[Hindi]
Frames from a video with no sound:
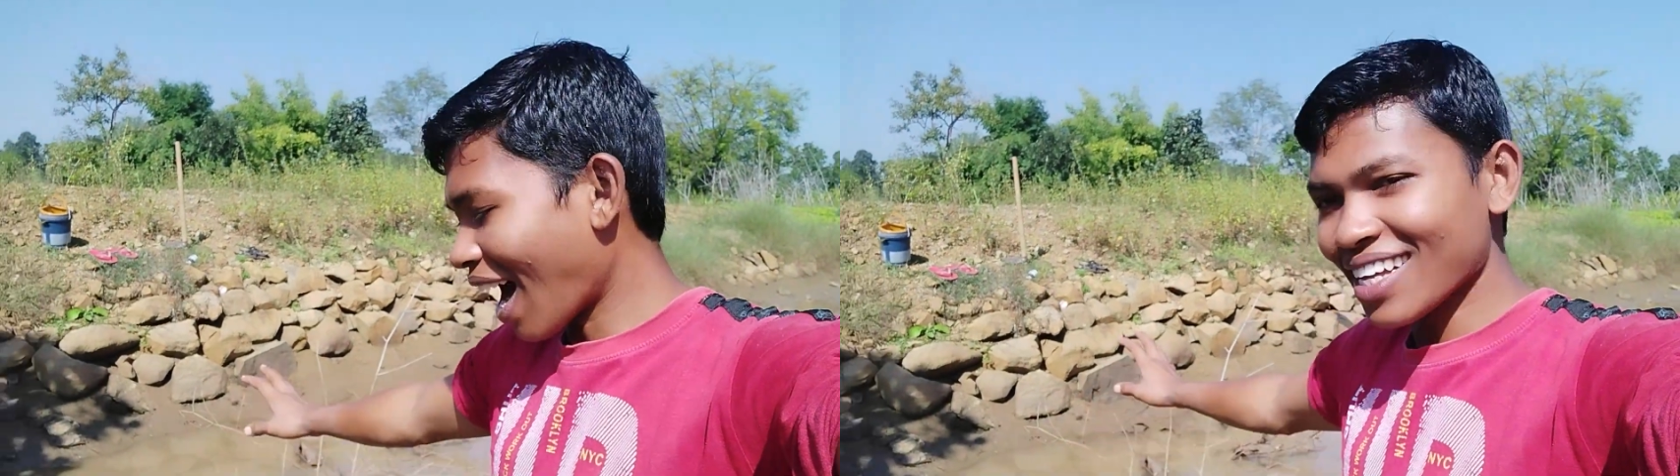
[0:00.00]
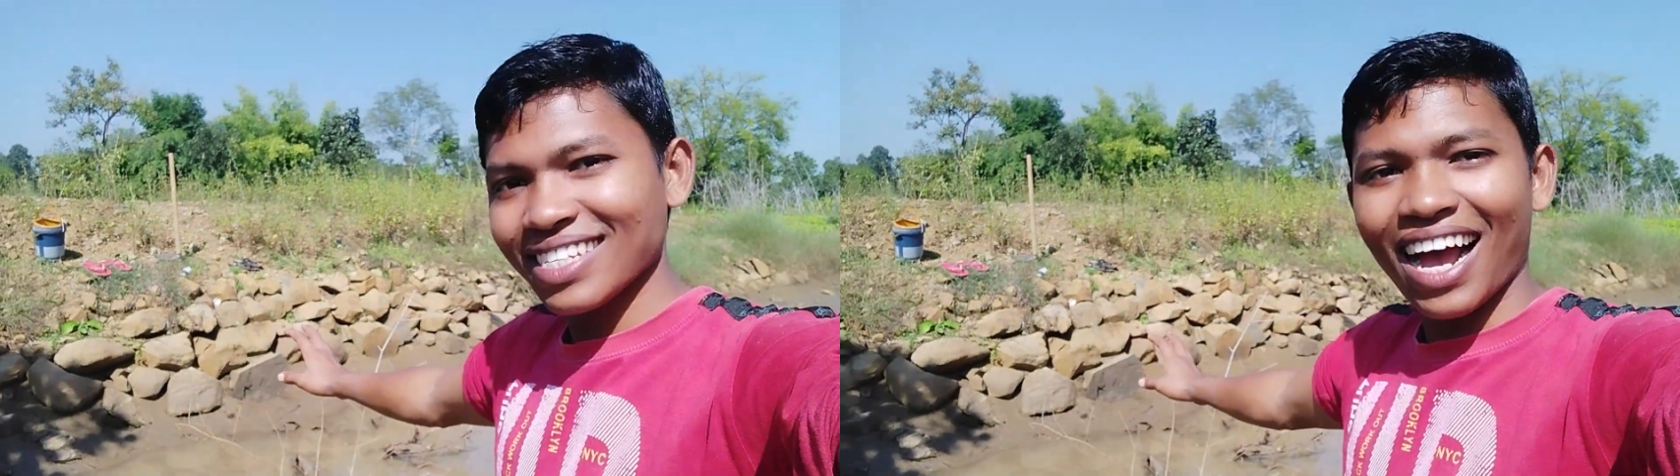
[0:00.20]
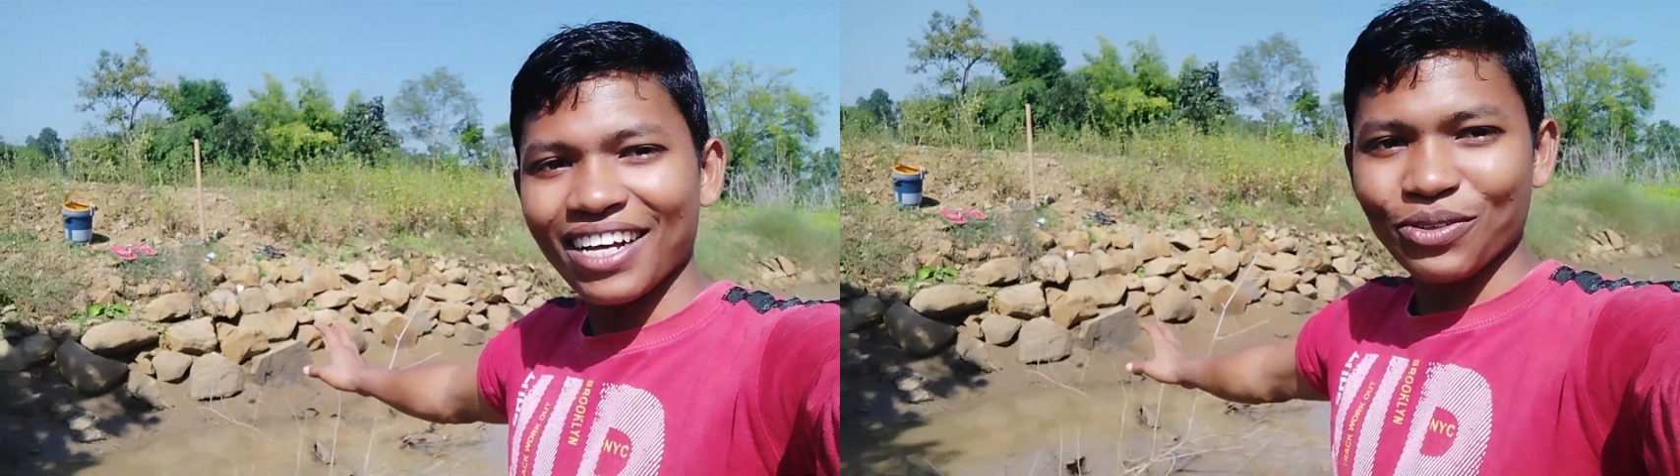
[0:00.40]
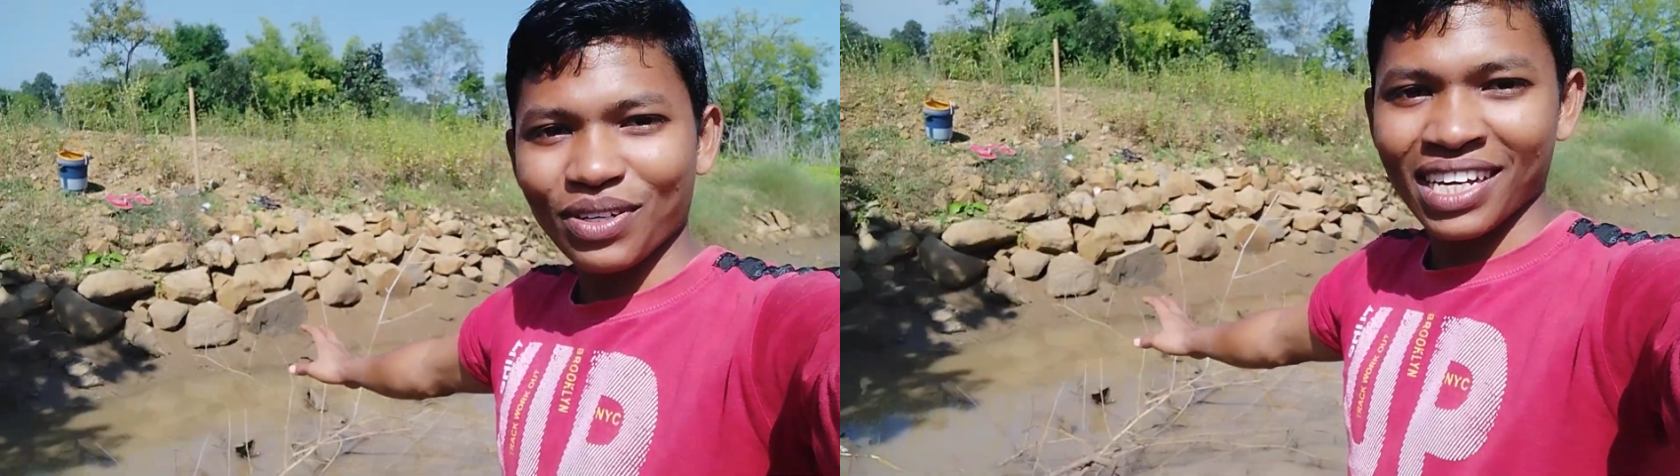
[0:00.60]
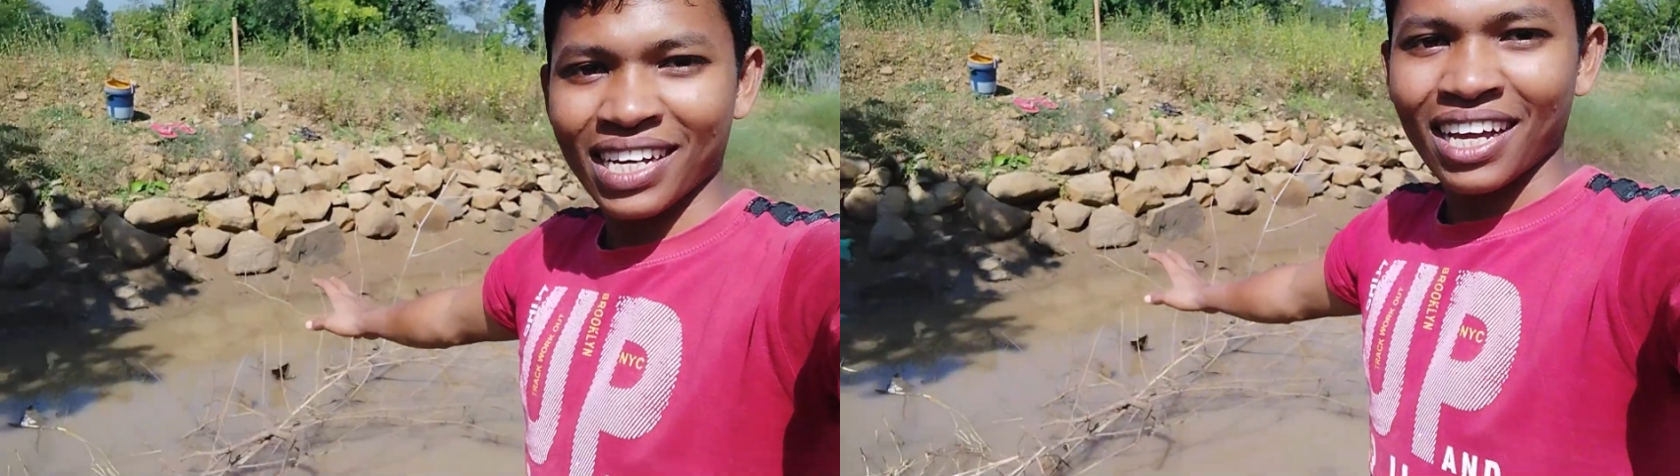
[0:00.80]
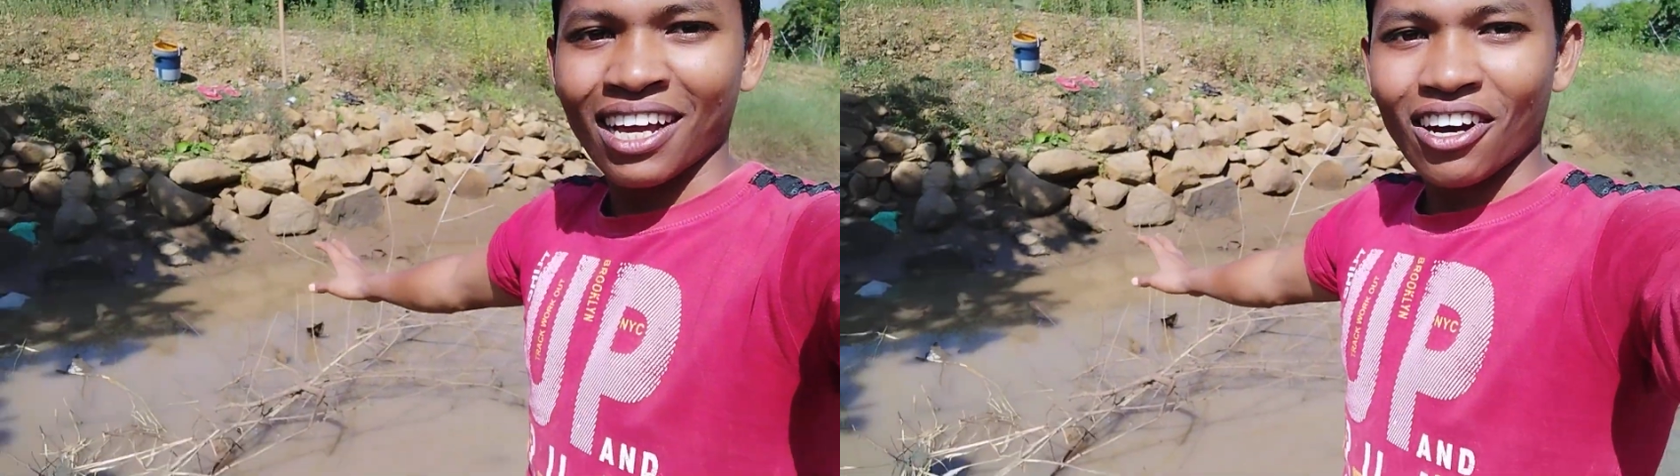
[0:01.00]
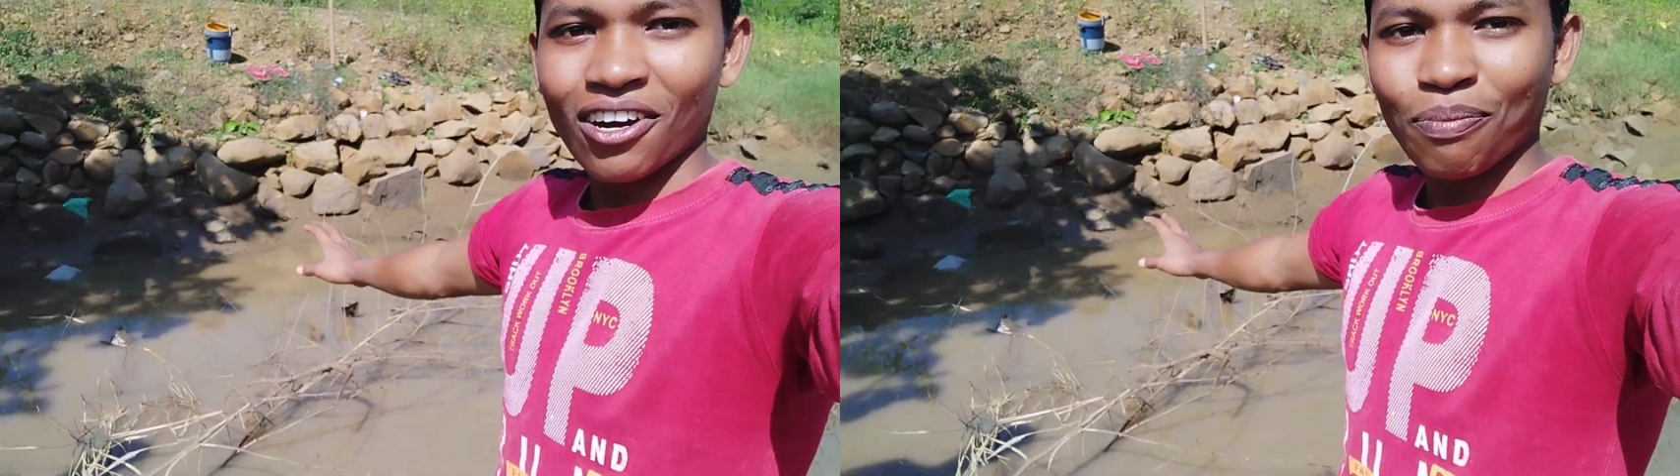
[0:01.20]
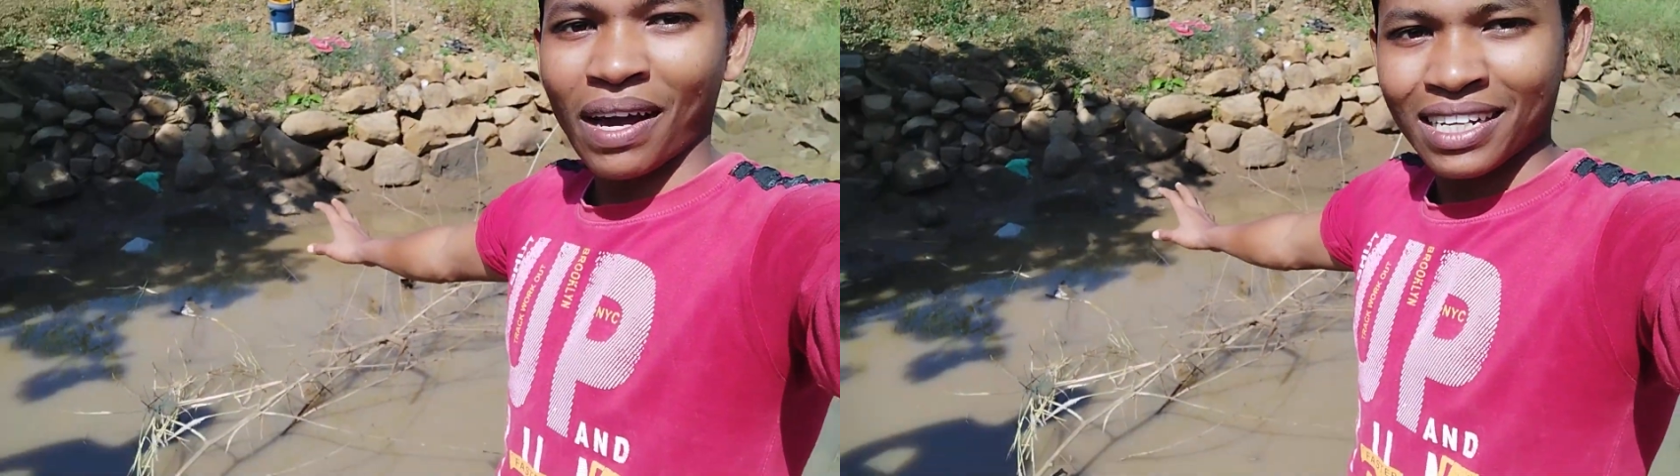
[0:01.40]
आज आ चुके हैं
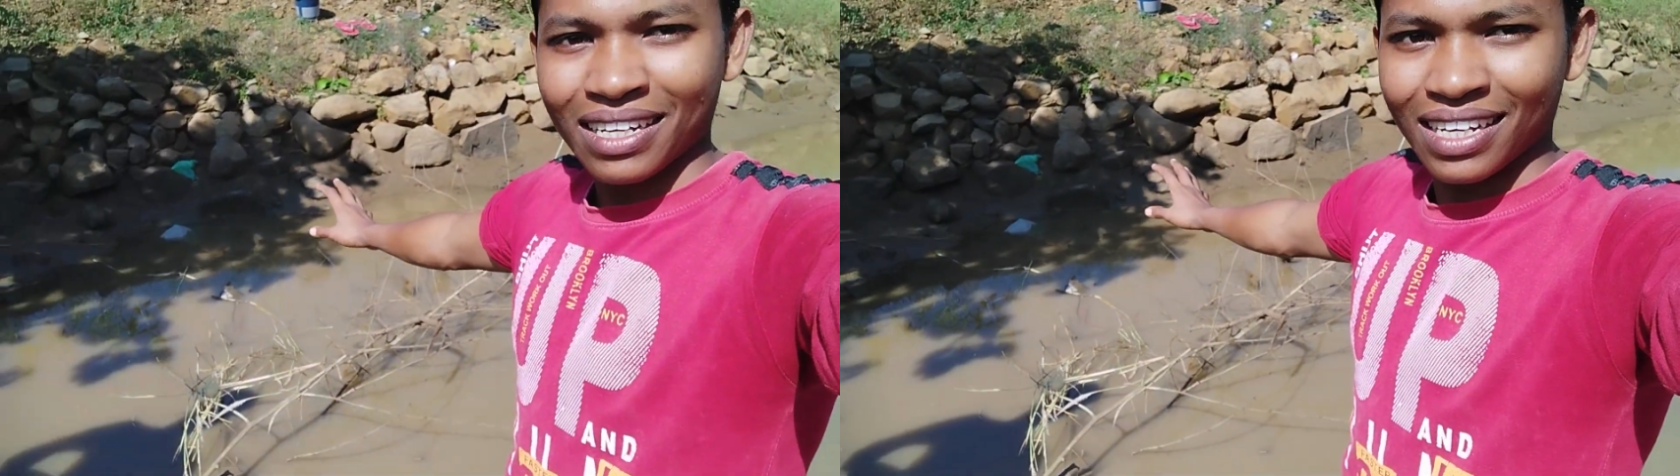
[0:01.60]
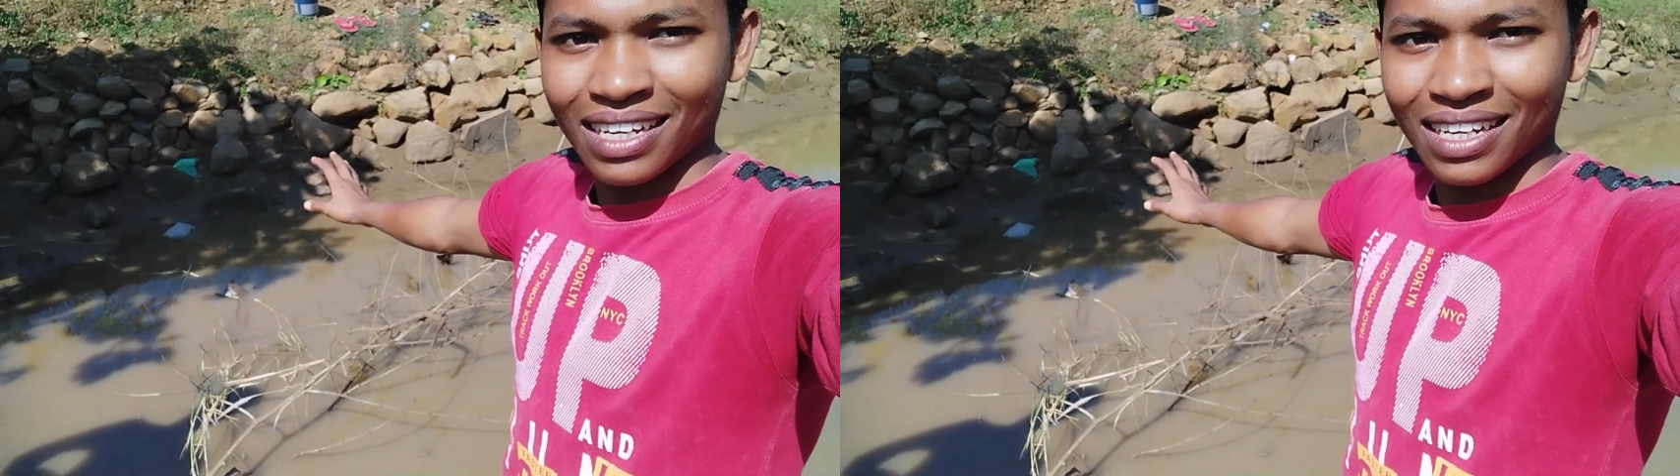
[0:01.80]
और पानी